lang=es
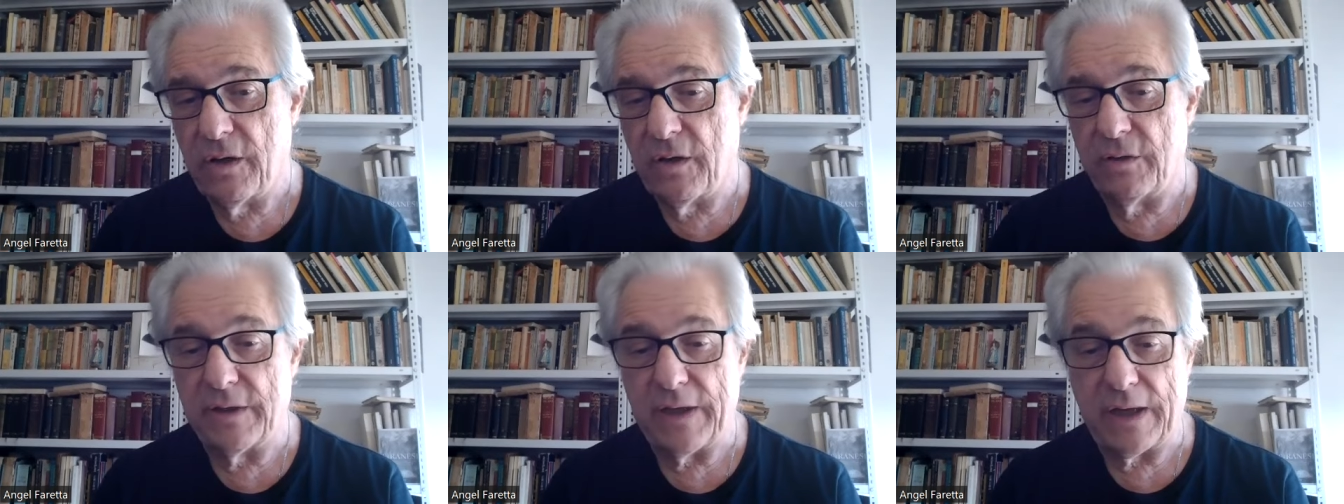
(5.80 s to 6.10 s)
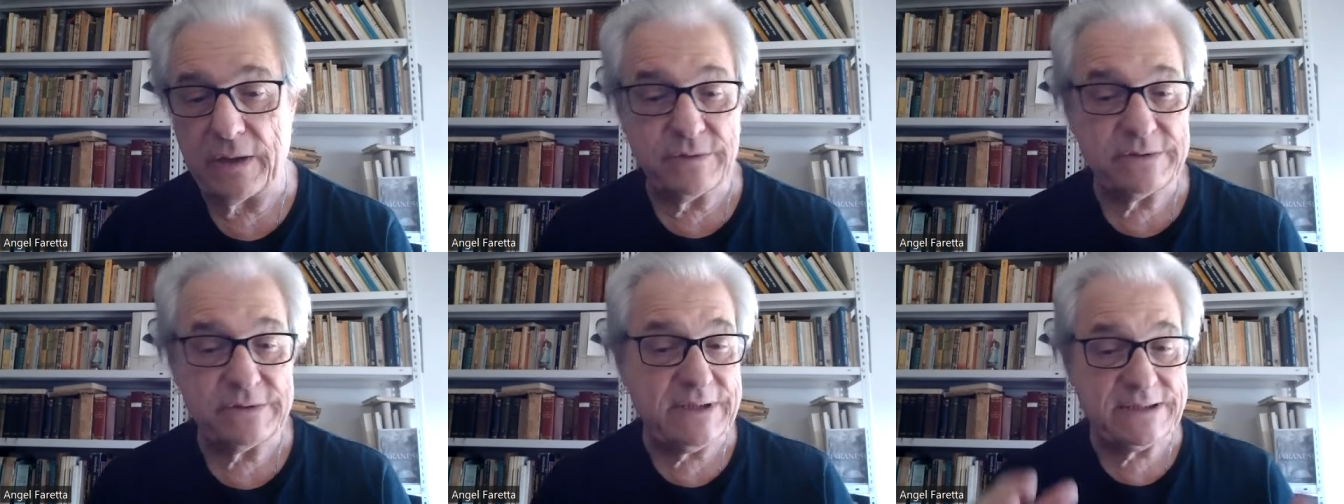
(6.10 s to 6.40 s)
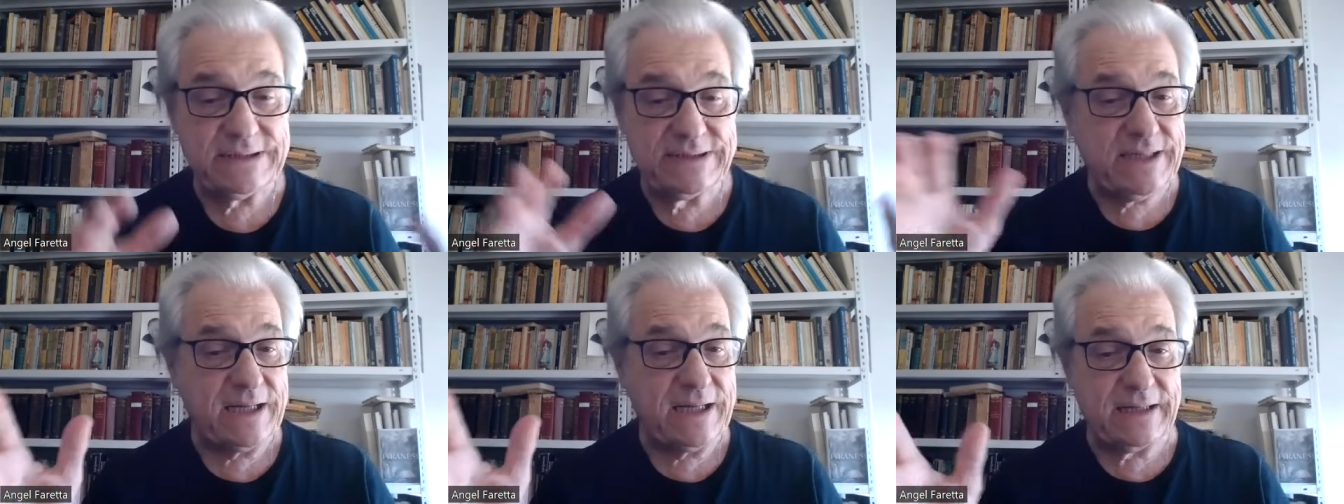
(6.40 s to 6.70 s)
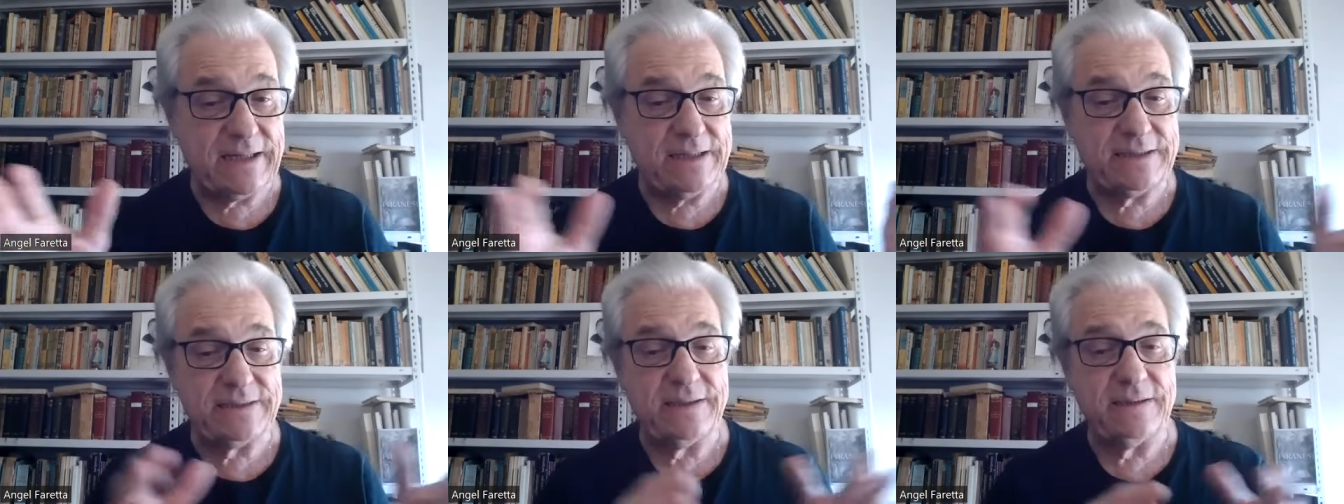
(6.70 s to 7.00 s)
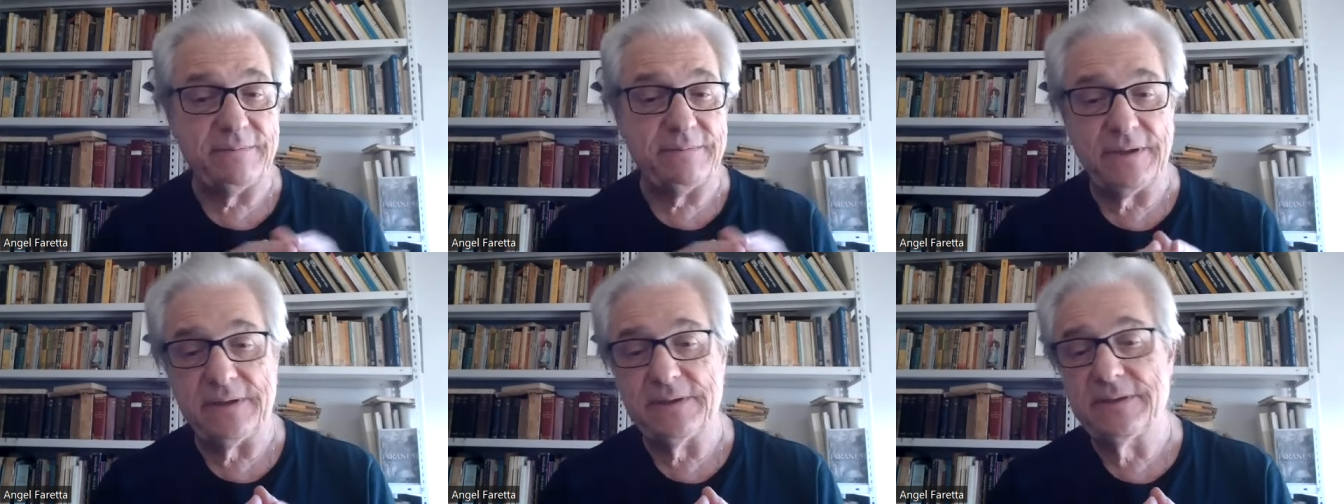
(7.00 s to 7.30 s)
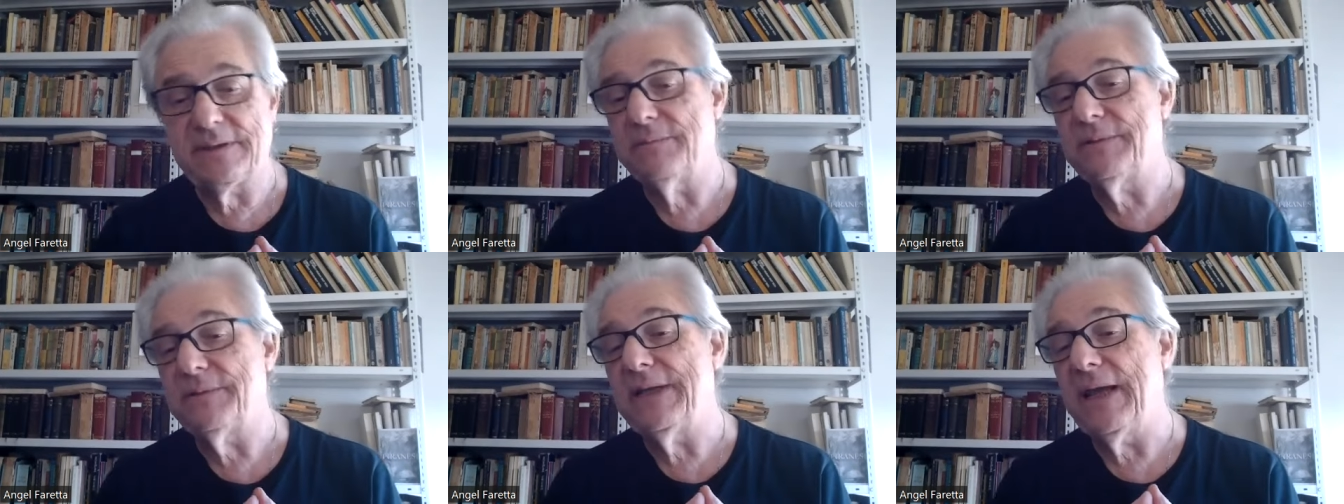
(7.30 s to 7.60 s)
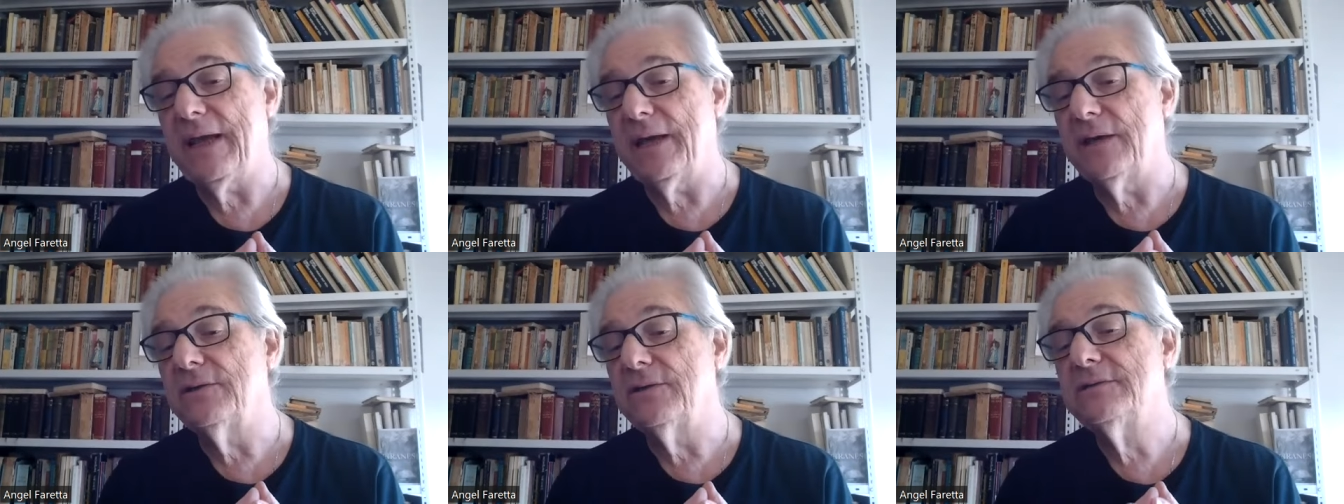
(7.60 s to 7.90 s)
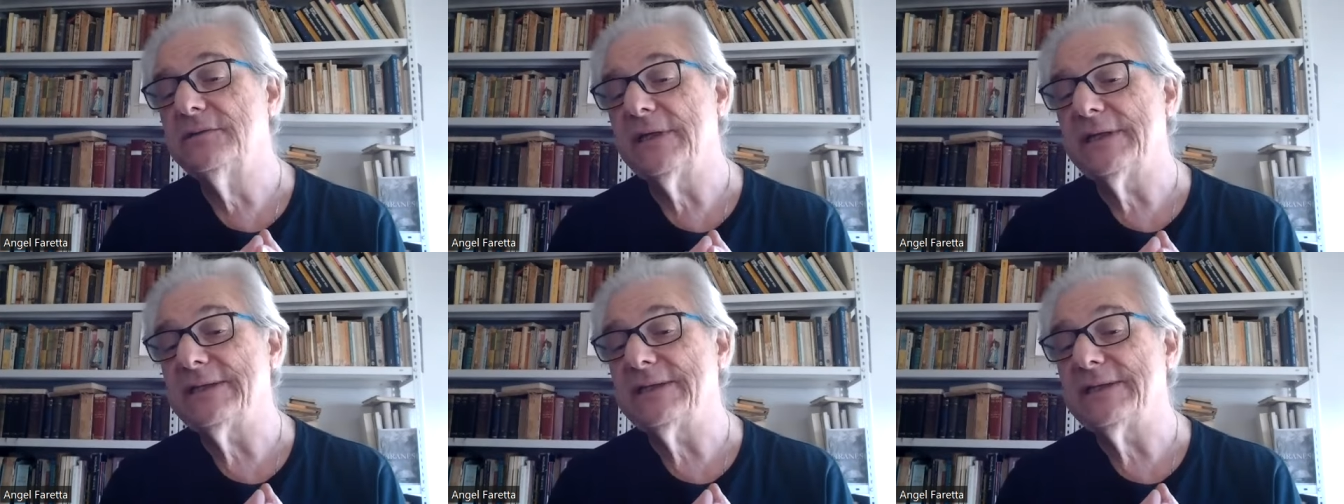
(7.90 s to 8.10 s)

Hoy hago esta charla, este, este, video,